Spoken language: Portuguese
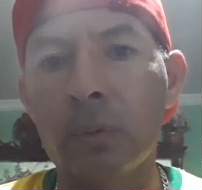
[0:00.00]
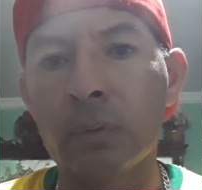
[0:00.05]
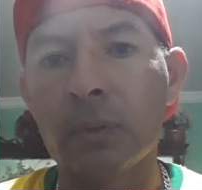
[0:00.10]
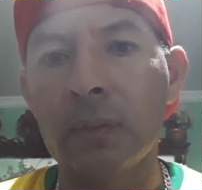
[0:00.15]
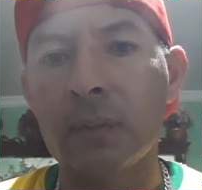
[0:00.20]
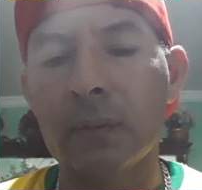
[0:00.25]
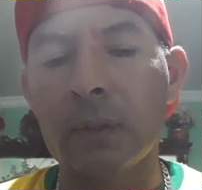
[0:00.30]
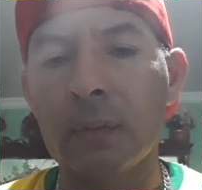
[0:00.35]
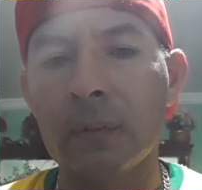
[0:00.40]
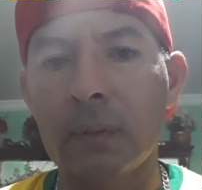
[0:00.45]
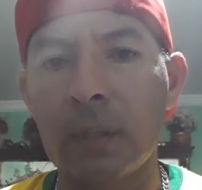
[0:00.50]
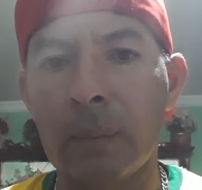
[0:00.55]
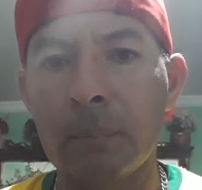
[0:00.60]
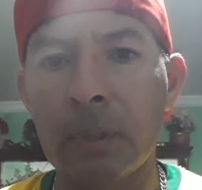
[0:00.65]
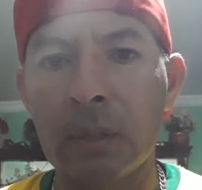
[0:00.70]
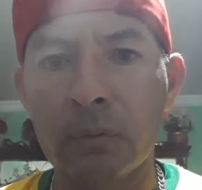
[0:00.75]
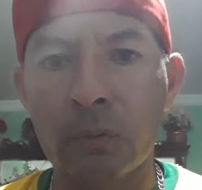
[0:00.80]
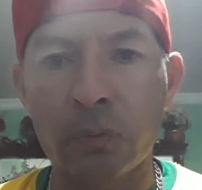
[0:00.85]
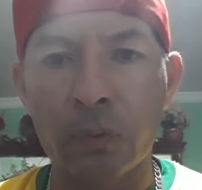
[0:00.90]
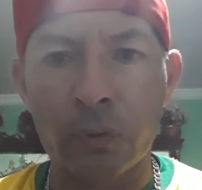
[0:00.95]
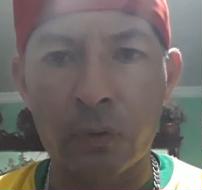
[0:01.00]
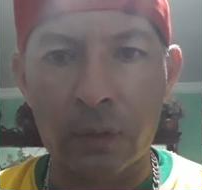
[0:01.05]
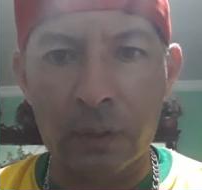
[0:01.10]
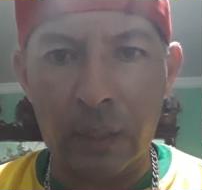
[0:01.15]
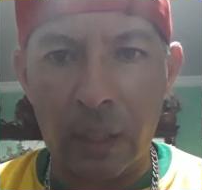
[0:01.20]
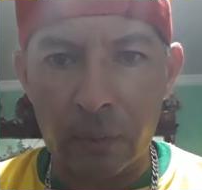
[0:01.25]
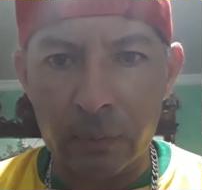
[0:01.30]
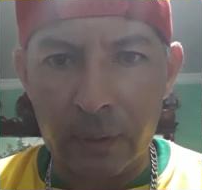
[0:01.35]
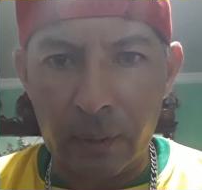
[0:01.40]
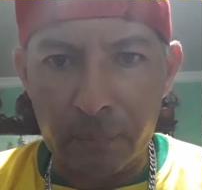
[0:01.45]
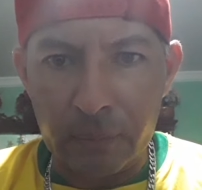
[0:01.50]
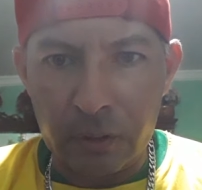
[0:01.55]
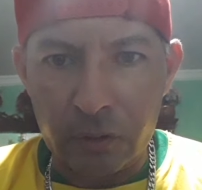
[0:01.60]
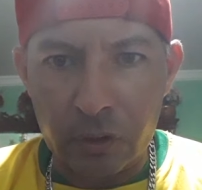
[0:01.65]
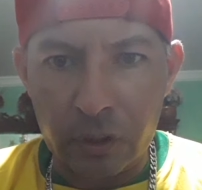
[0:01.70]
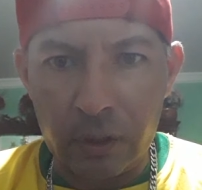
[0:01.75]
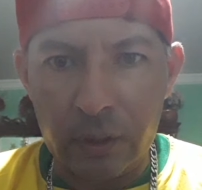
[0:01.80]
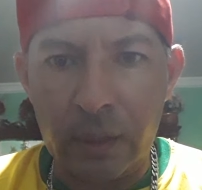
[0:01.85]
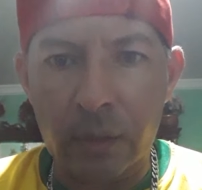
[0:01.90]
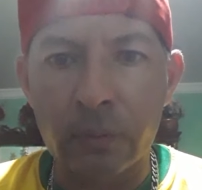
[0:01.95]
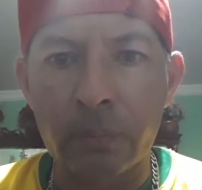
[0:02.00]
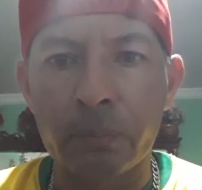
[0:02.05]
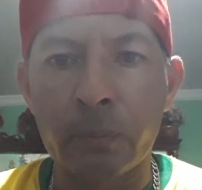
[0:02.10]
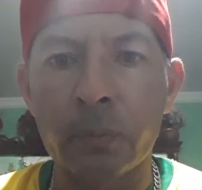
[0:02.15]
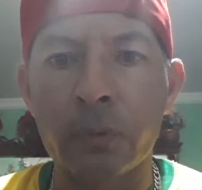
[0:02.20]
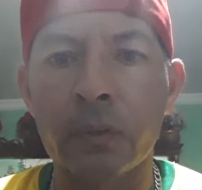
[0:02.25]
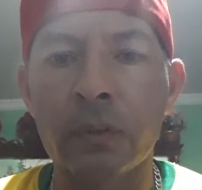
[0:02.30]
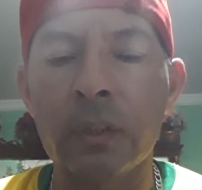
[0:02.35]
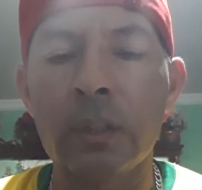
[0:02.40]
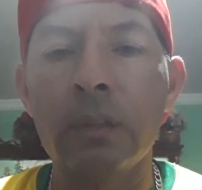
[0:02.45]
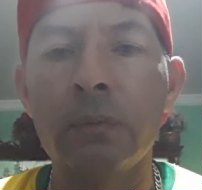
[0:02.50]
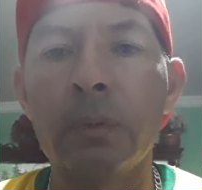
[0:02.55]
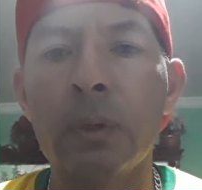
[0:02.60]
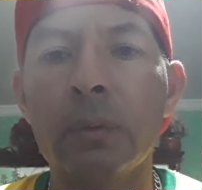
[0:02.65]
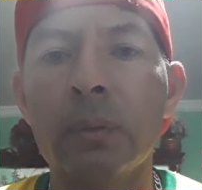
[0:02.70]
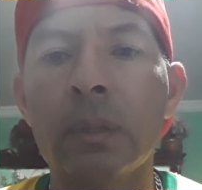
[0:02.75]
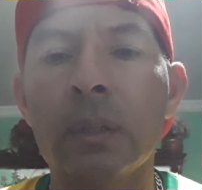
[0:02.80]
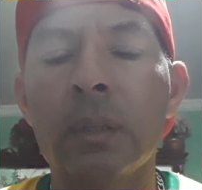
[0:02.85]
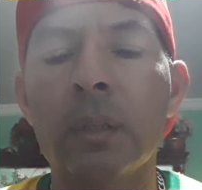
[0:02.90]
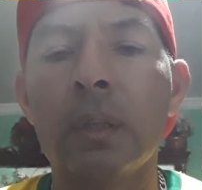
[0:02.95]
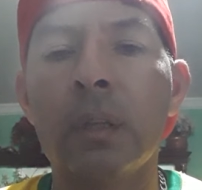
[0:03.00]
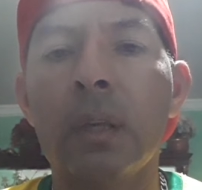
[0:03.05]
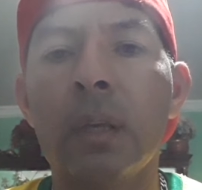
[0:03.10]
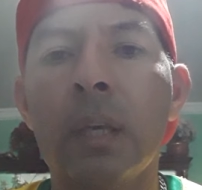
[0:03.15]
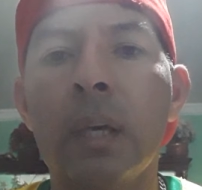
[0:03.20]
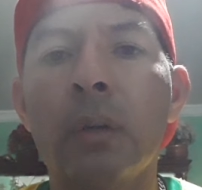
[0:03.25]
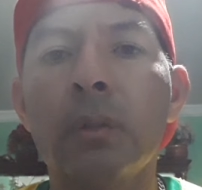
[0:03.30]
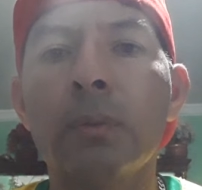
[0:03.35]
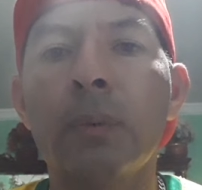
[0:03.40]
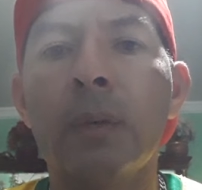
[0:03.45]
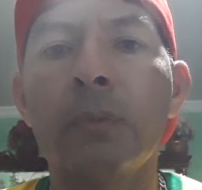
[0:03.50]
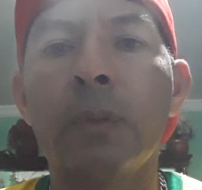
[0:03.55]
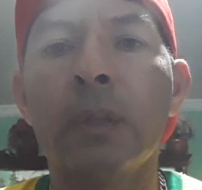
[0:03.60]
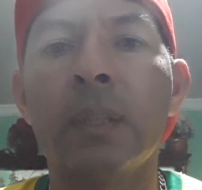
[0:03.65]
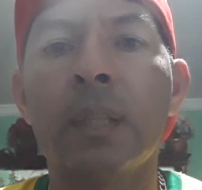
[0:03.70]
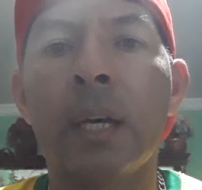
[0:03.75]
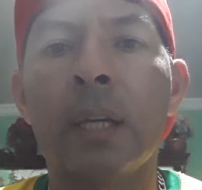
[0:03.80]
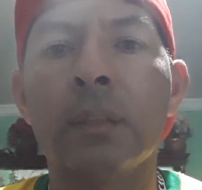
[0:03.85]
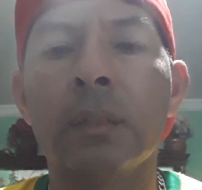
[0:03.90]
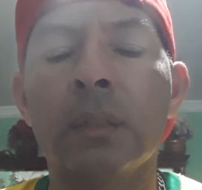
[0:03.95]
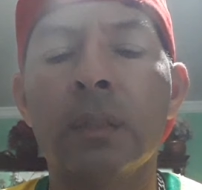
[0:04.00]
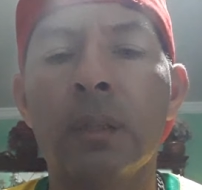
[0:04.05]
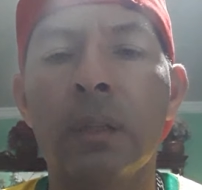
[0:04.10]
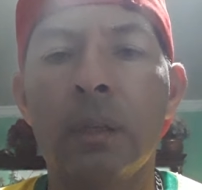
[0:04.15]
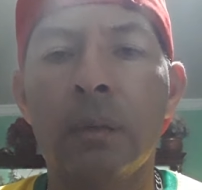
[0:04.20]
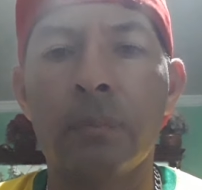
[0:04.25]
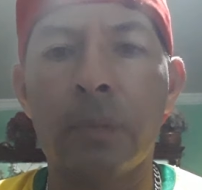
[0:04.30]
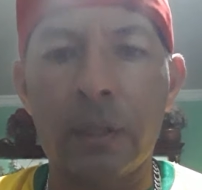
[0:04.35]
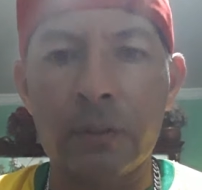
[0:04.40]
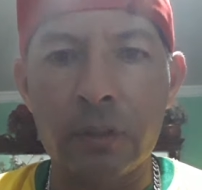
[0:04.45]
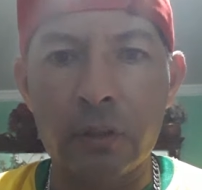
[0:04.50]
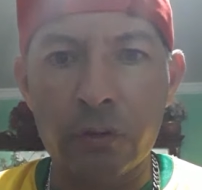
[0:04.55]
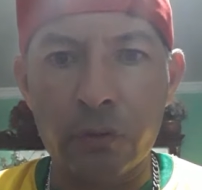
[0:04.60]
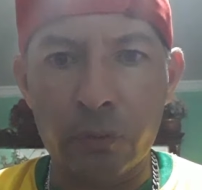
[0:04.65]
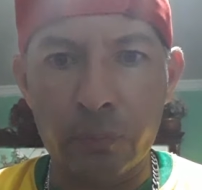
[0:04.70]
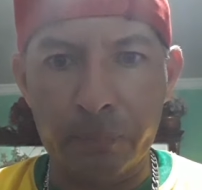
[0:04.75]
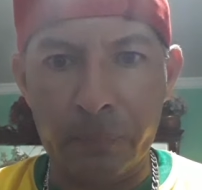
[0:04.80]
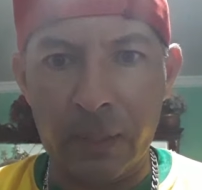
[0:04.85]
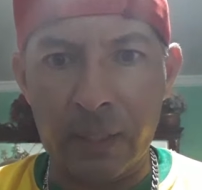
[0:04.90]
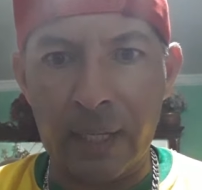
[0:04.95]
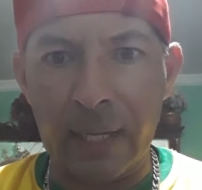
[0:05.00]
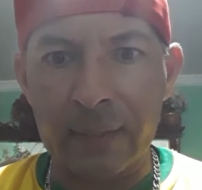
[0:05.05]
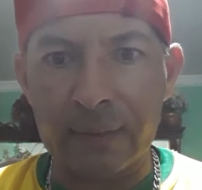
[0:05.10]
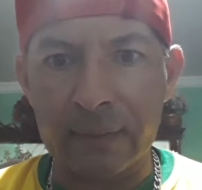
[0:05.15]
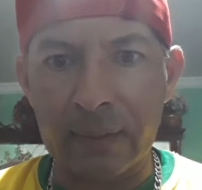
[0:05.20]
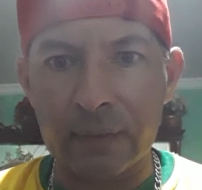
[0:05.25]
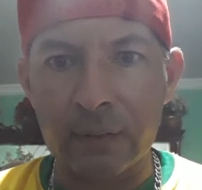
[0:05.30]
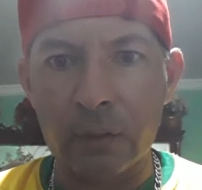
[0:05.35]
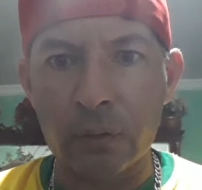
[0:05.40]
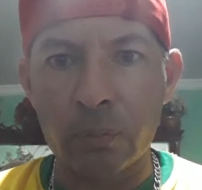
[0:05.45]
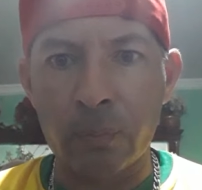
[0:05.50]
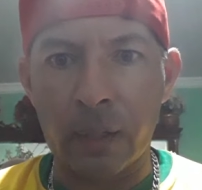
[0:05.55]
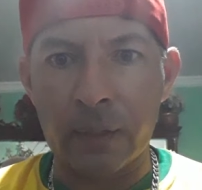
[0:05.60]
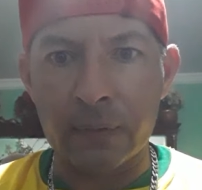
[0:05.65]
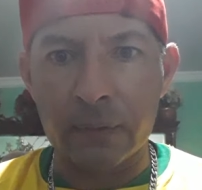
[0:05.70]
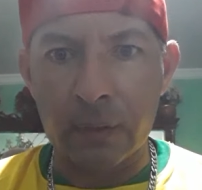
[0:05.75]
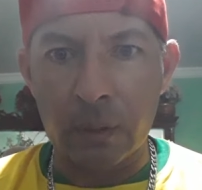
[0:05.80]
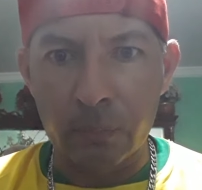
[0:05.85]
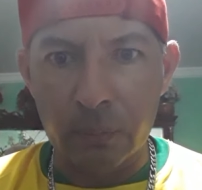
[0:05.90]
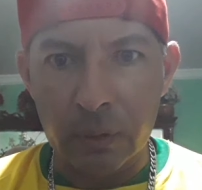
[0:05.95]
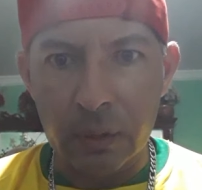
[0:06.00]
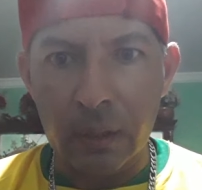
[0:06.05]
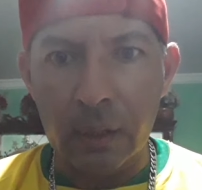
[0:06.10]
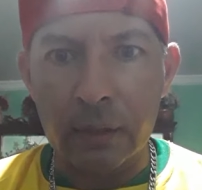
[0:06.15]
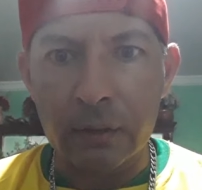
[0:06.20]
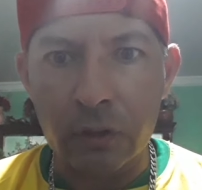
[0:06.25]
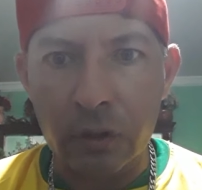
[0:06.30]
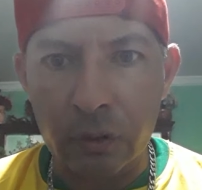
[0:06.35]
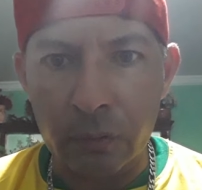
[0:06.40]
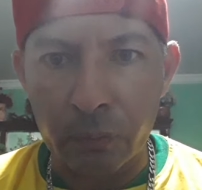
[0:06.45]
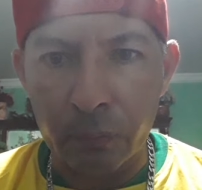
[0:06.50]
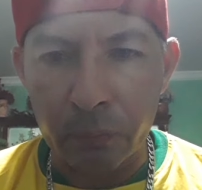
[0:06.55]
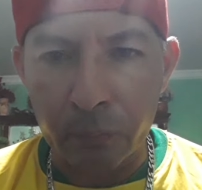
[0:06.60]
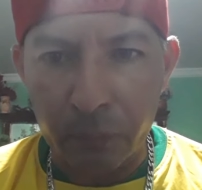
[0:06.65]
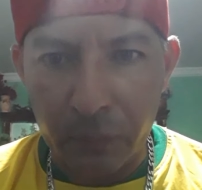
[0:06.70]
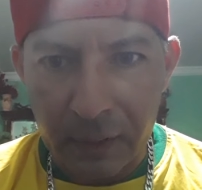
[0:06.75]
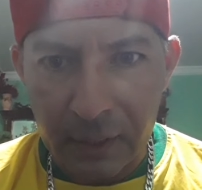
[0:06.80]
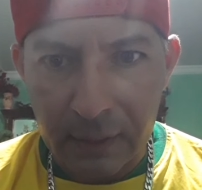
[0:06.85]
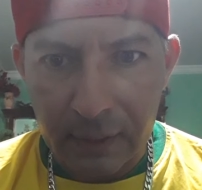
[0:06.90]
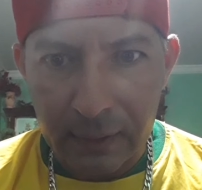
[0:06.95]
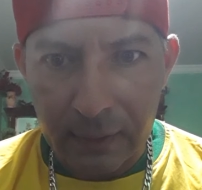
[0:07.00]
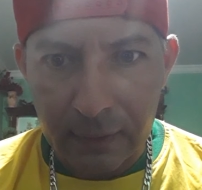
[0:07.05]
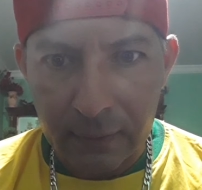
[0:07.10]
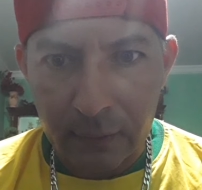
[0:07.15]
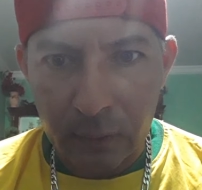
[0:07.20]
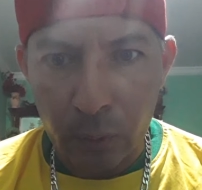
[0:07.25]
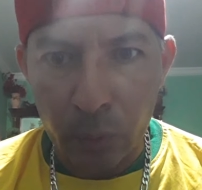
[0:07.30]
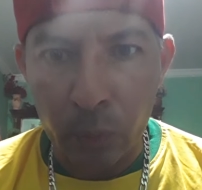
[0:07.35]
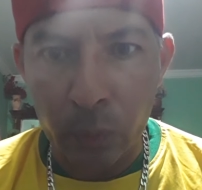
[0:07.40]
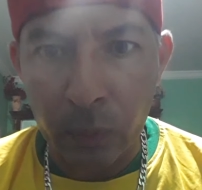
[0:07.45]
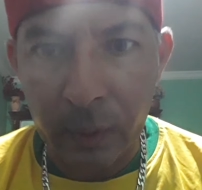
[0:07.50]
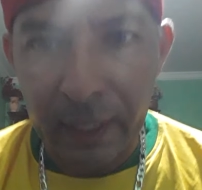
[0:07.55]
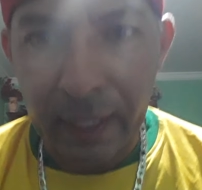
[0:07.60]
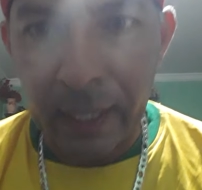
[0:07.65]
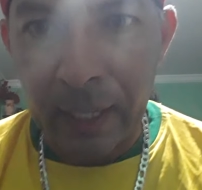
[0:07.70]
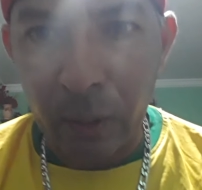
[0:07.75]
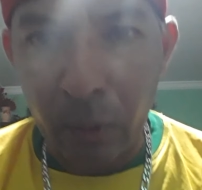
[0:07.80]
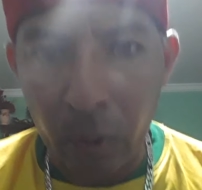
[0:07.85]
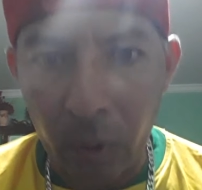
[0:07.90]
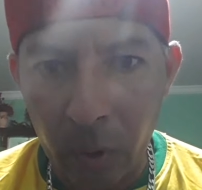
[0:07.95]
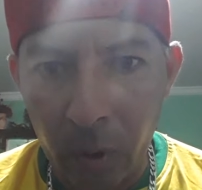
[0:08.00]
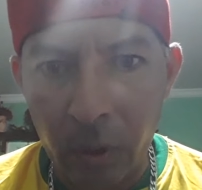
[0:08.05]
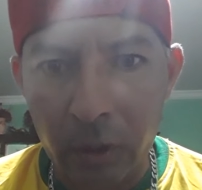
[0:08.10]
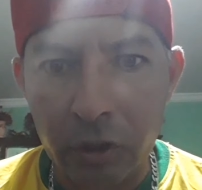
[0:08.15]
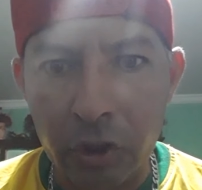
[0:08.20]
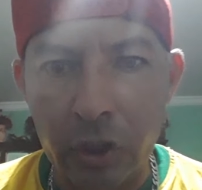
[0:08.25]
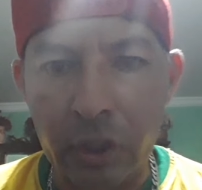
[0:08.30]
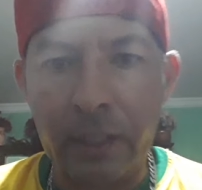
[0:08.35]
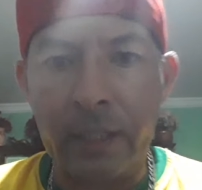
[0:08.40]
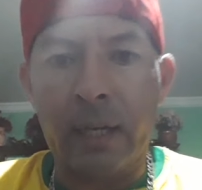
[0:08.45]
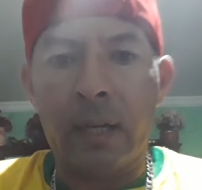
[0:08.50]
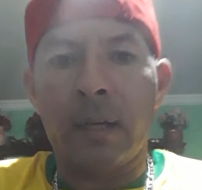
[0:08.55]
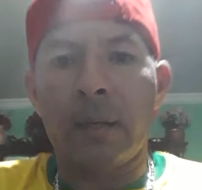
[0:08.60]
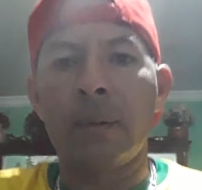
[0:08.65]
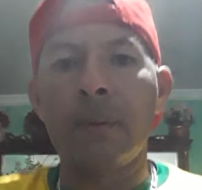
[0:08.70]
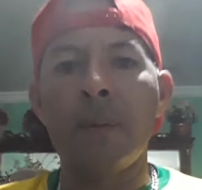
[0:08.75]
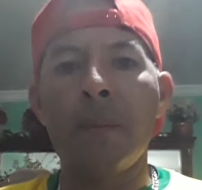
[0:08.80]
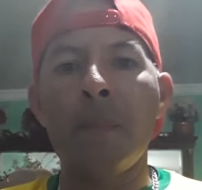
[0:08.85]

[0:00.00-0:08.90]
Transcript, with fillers: o distanciamento social na medida do possível. É ou não é verdade? Para a gente superar essa situação difícil, caótica.